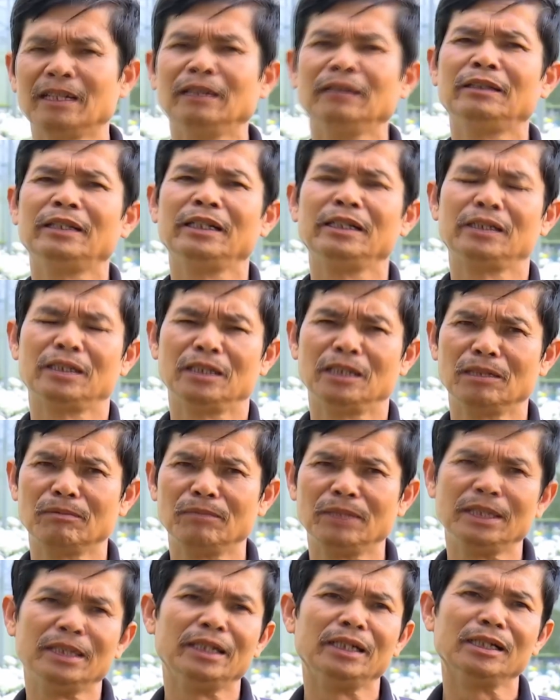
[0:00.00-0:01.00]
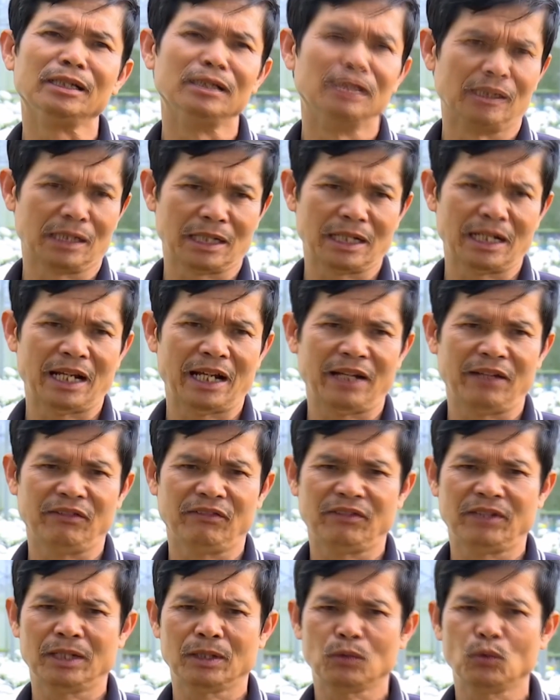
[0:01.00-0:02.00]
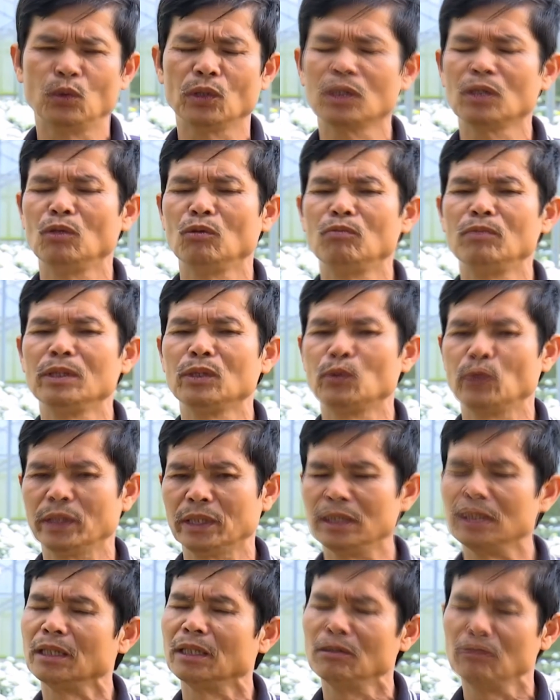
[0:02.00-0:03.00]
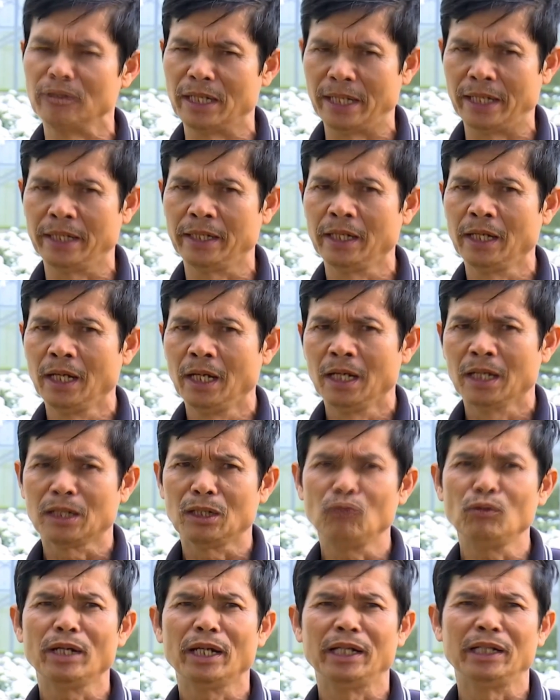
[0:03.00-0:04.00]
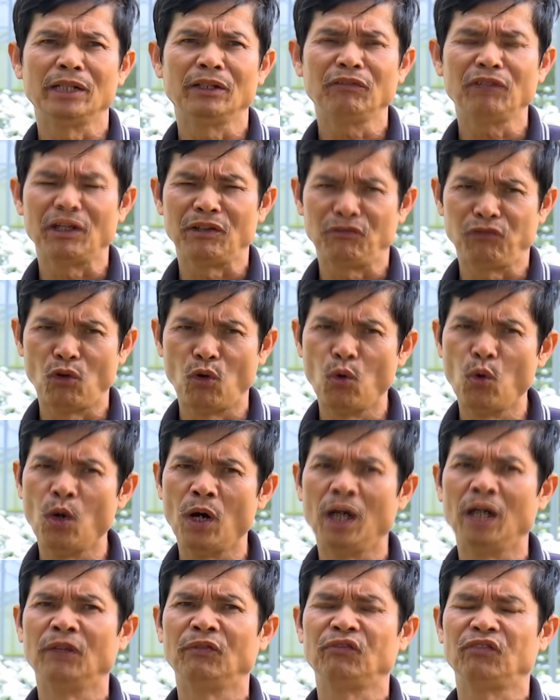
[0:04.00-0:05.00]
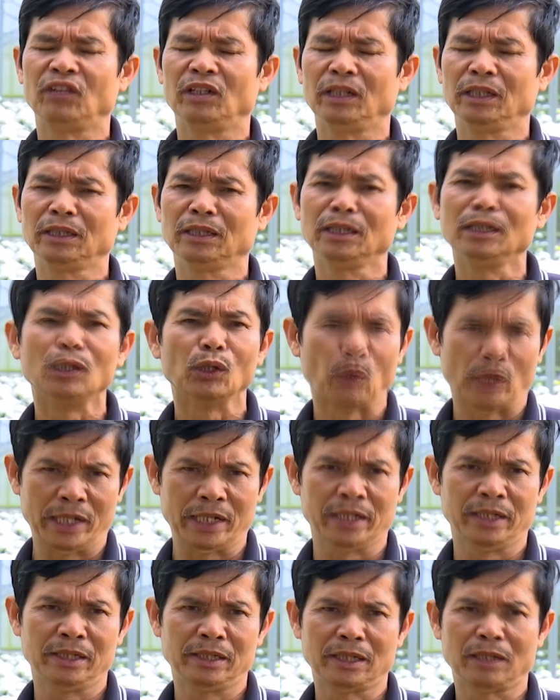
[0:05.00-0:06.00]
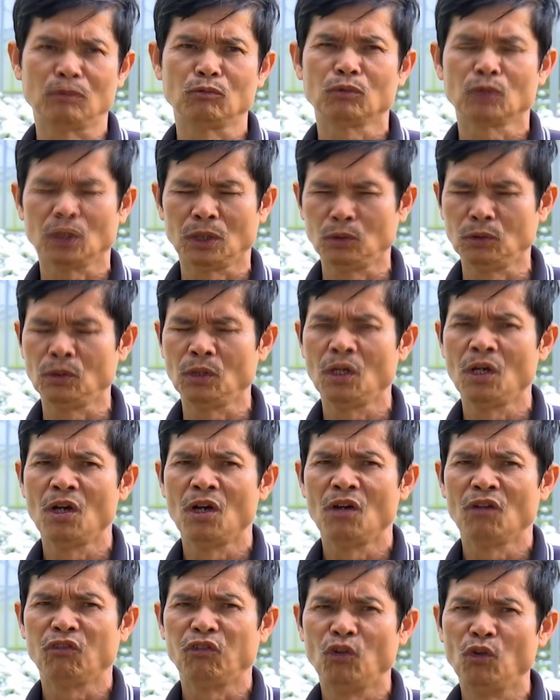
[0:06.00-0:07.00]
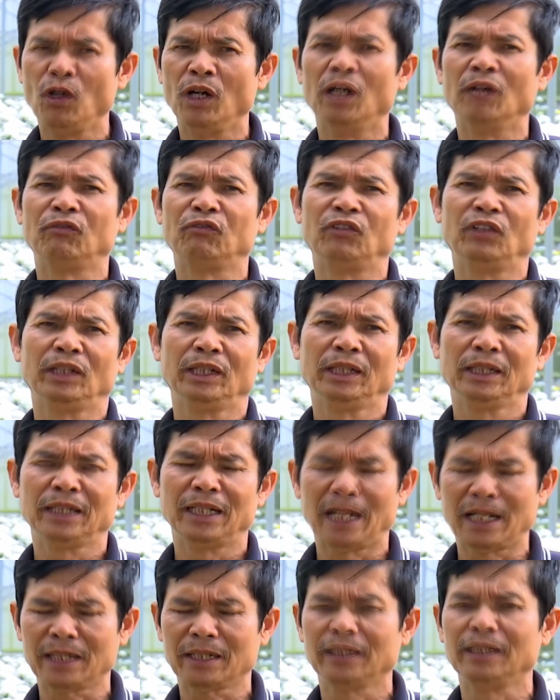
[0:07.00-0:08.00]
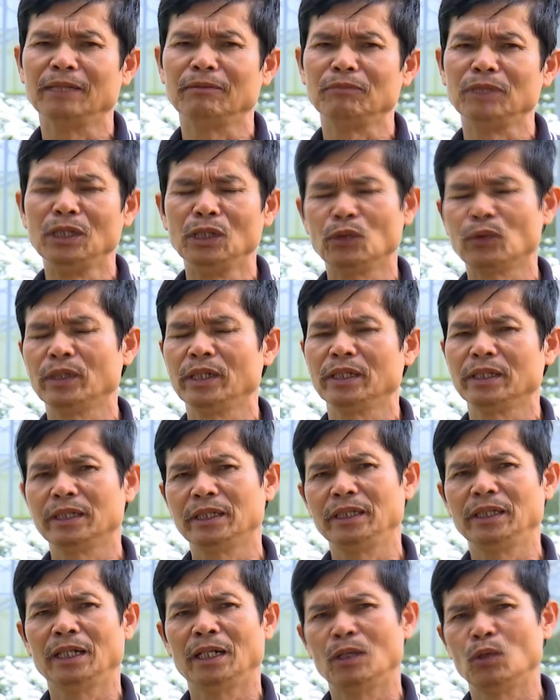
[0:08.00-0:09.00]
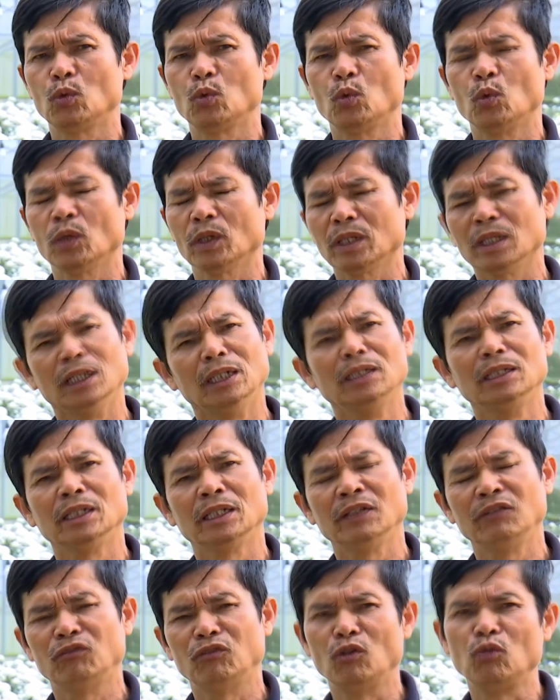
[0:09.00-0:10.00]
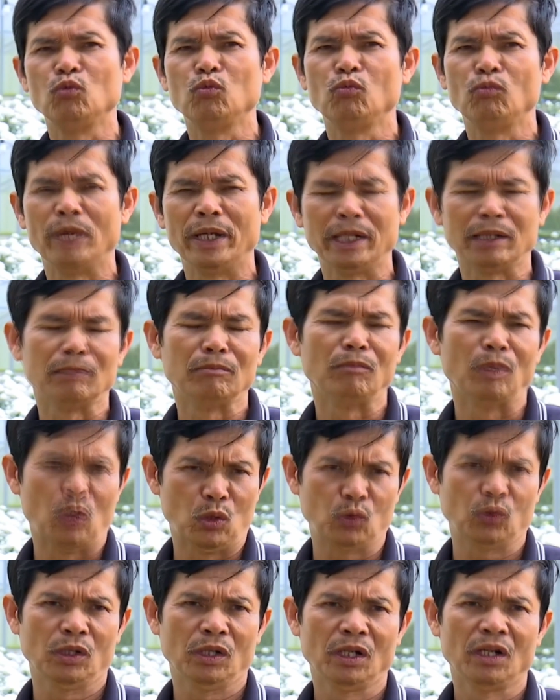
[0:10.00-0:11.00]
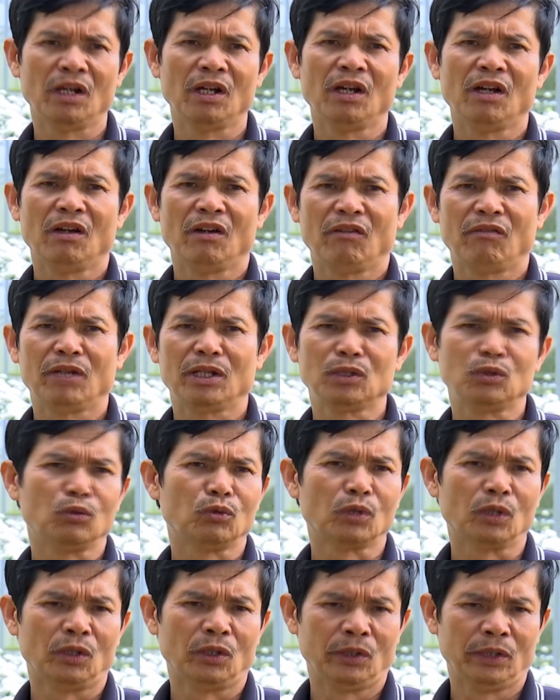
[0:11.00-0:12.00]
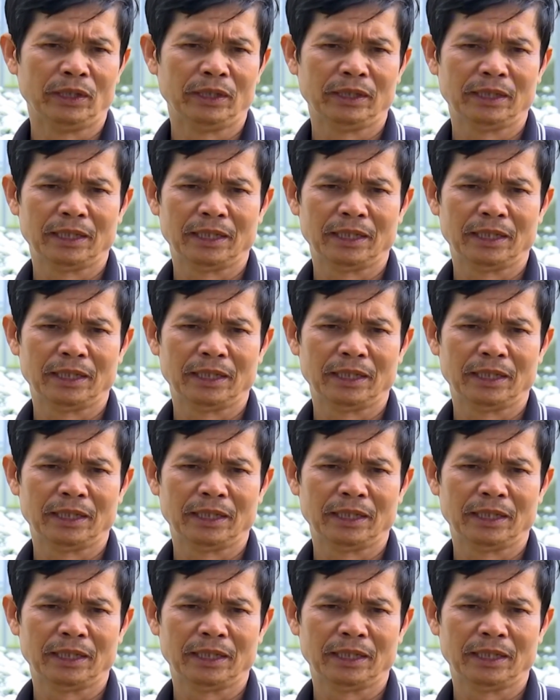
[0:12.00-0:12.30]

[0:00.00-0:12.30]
Từ thị trường mình đi ngược lại và cuối cùng mình quyết định công nghệ. Công nghệ nó phải phù hợp với từng loài cây trồng, phù hợp với đặc điểm điều kiện khí hậu của từng cái vùng miền một. Và chúng tôi